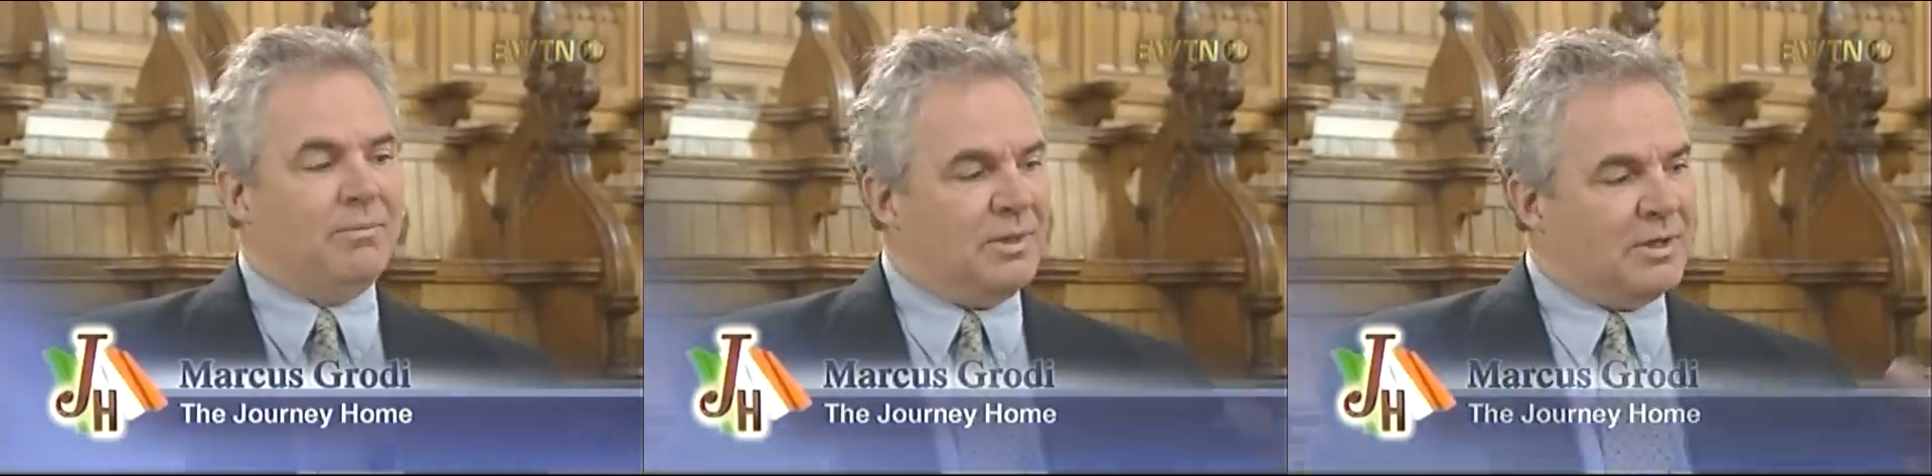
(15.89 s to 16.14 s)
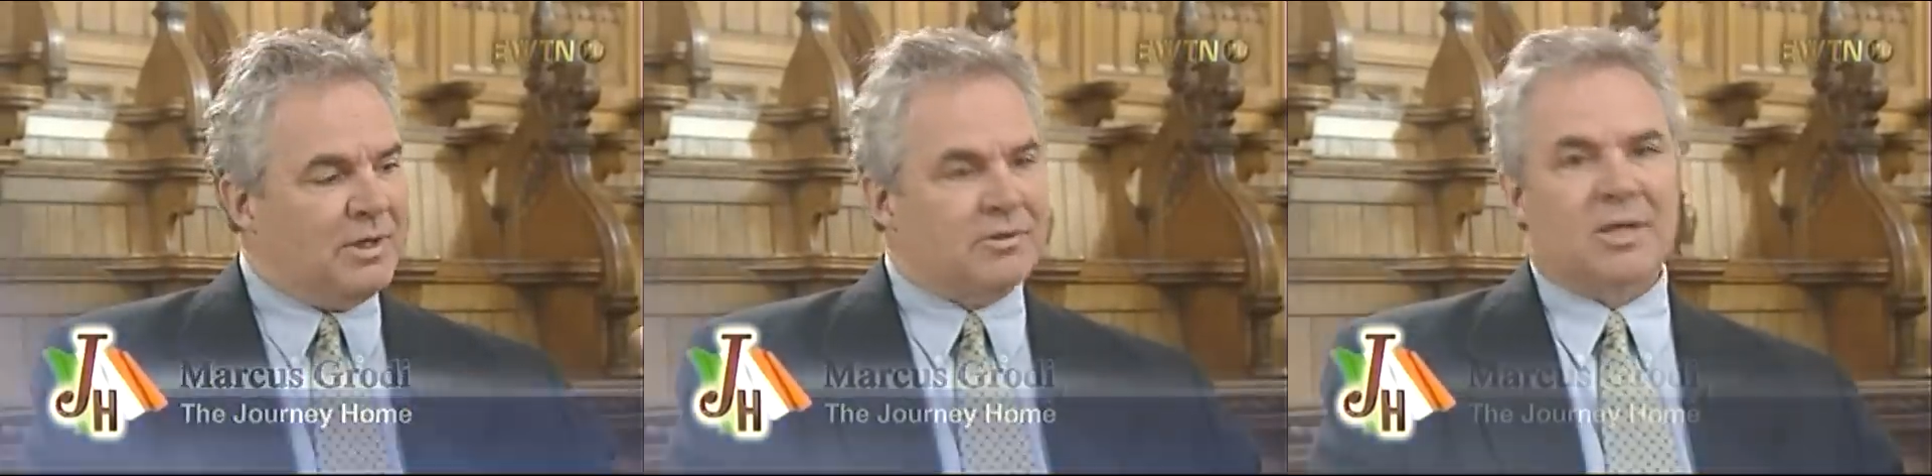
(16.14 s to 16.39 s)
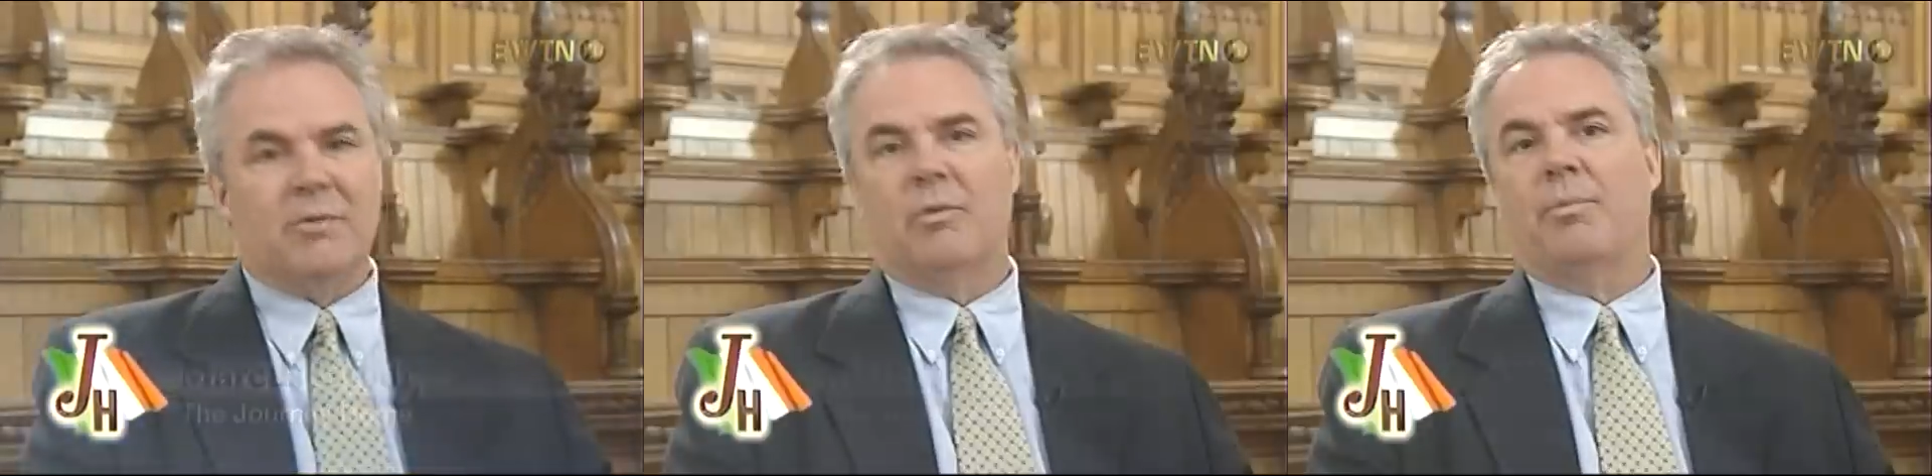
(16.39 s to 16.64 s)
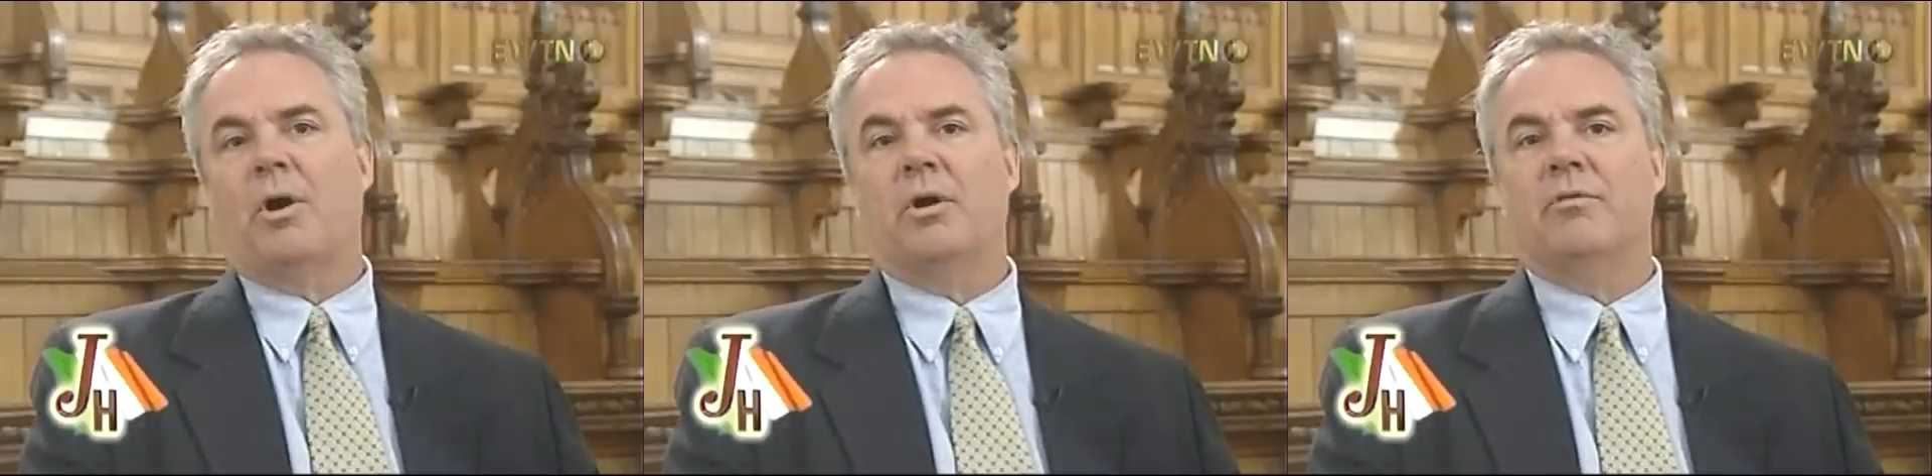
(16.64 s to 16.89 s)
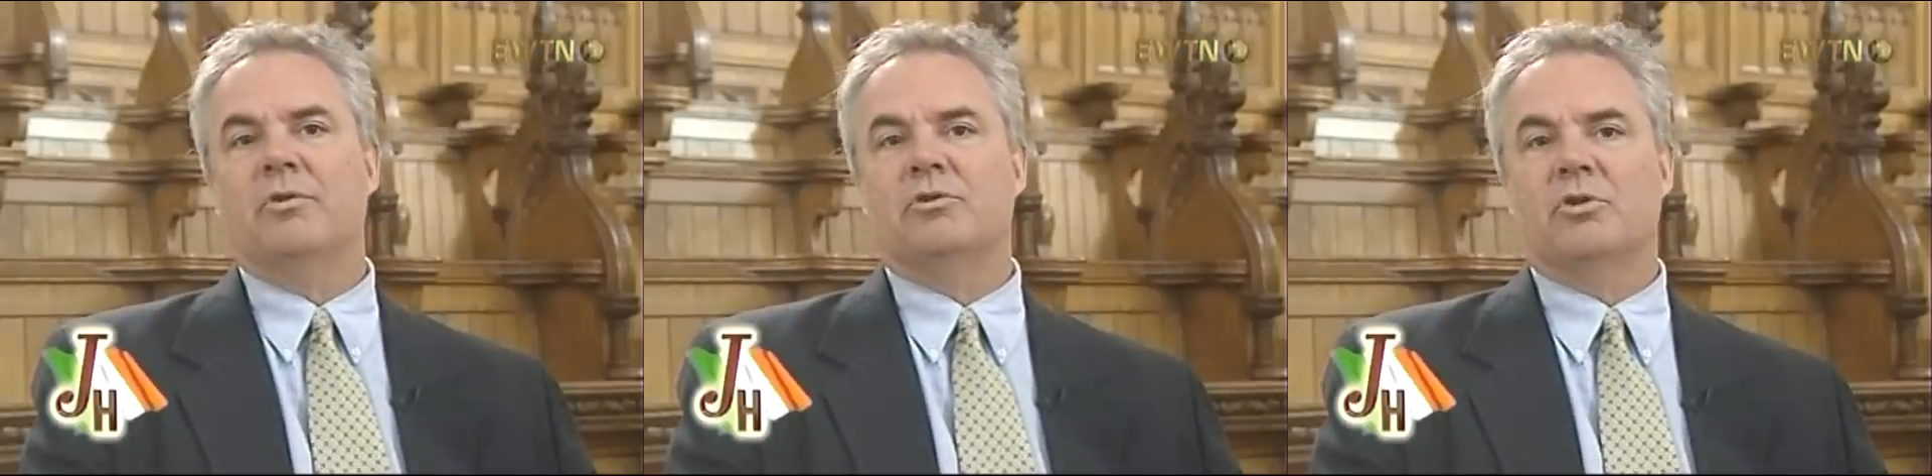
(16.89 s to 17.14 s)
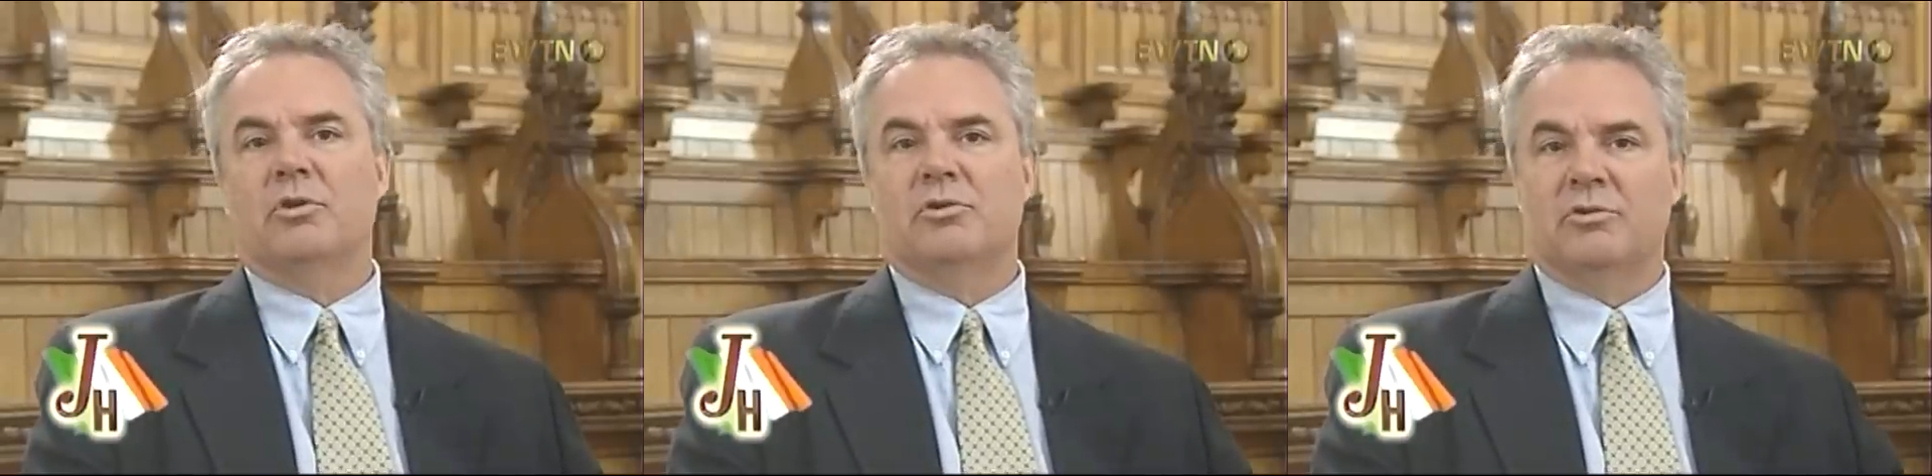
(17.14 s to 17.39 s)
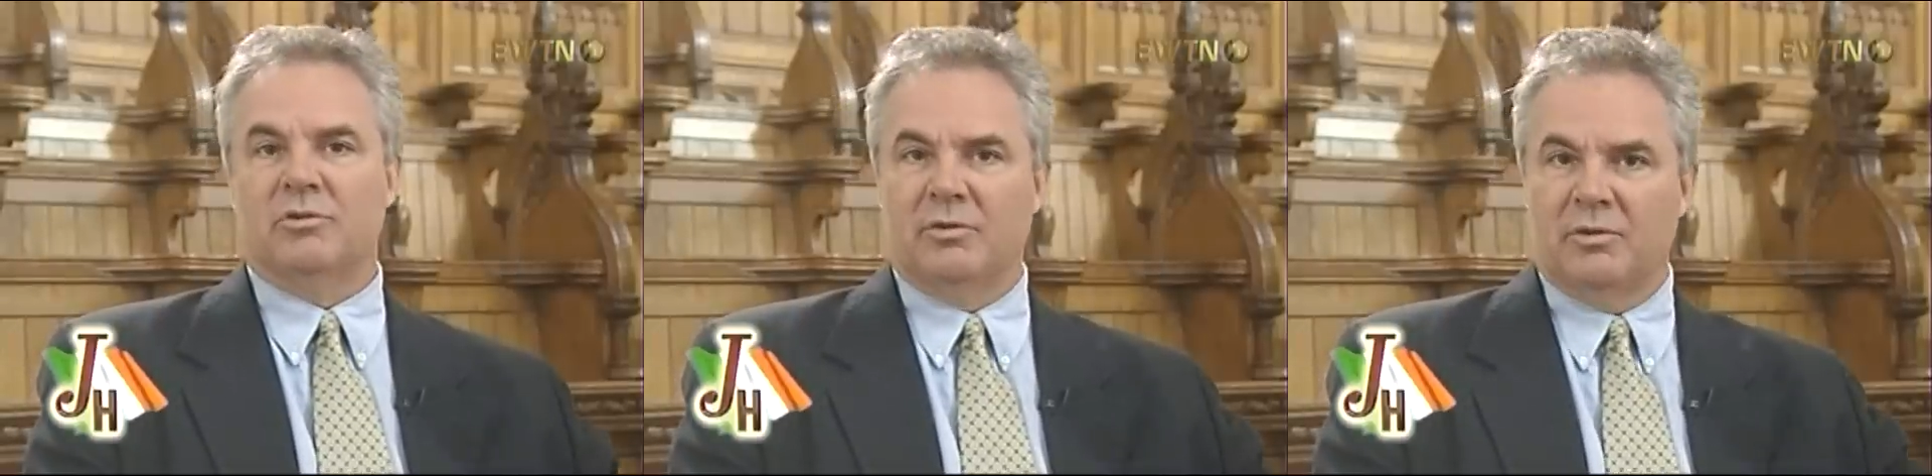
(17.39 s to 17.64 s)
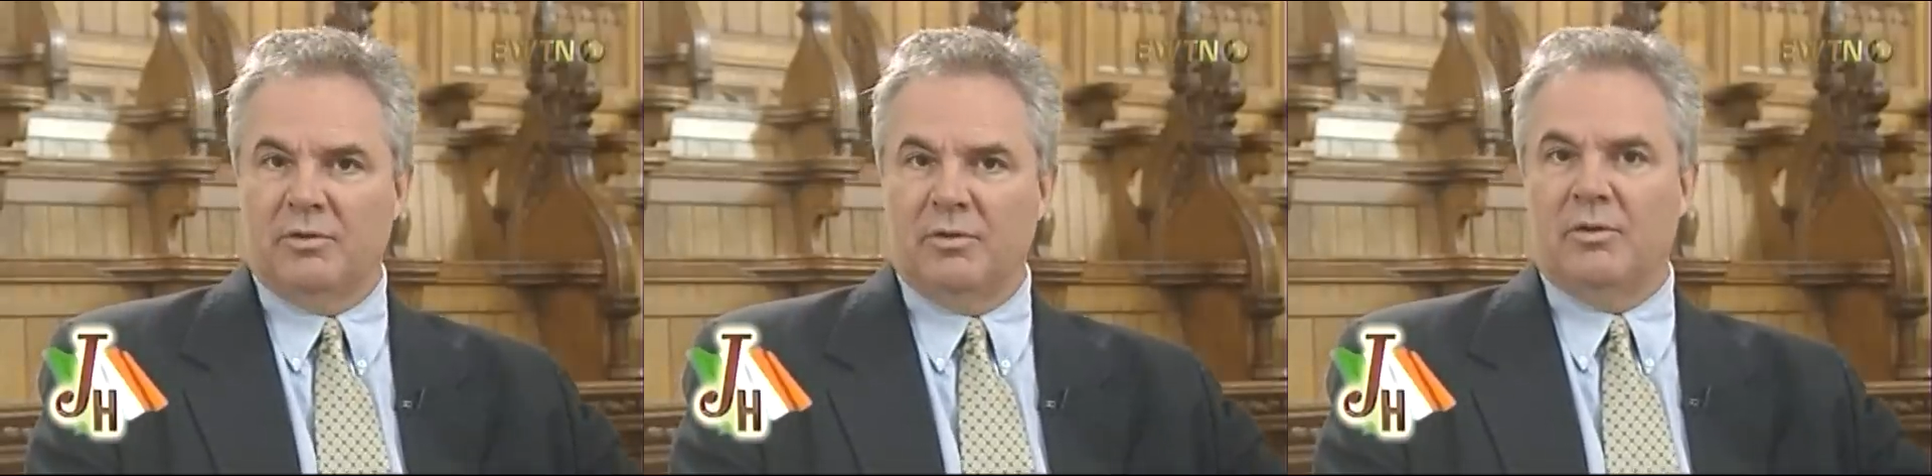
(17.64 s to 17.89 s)
y se alejaron y regresaron una
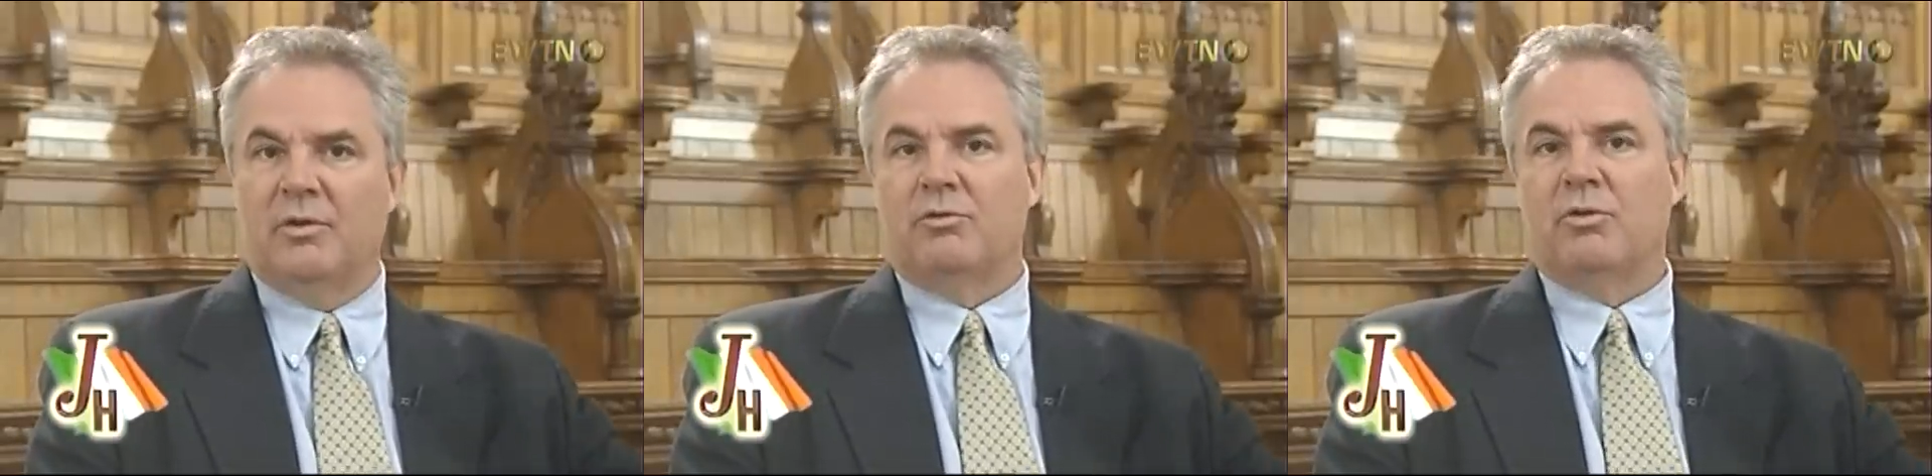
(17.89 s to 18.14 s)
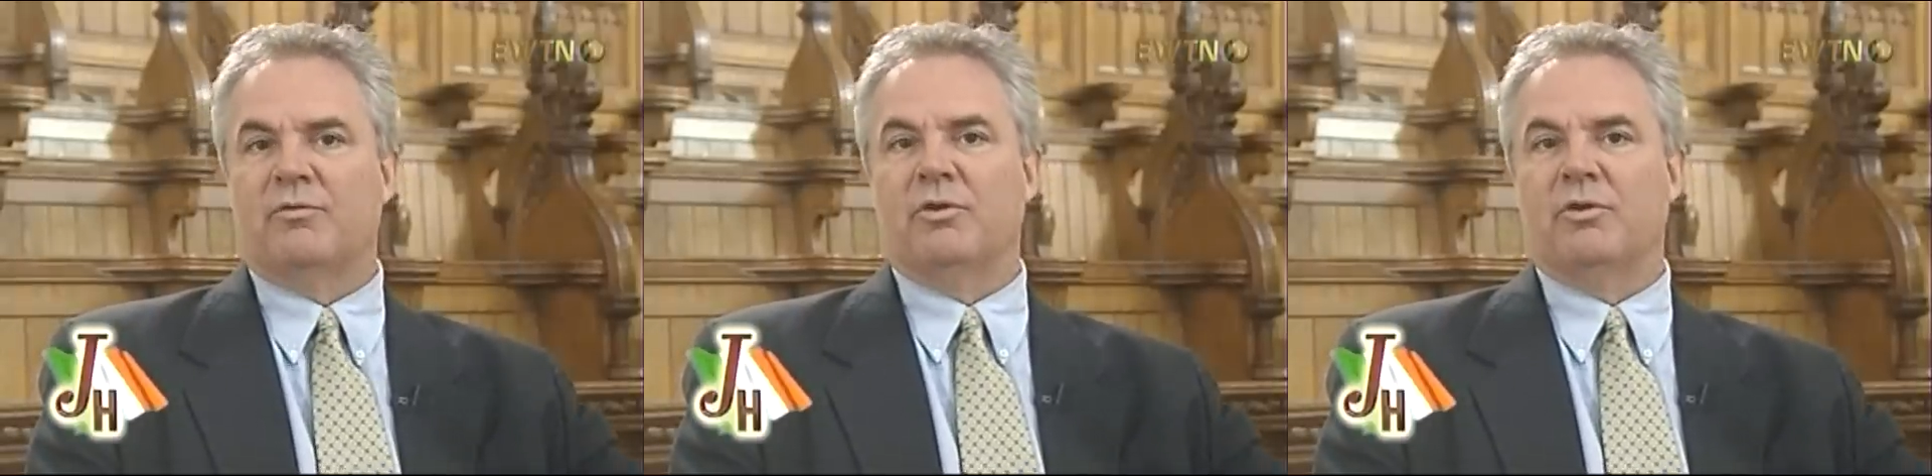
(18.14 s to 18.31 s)
vez que volvieron a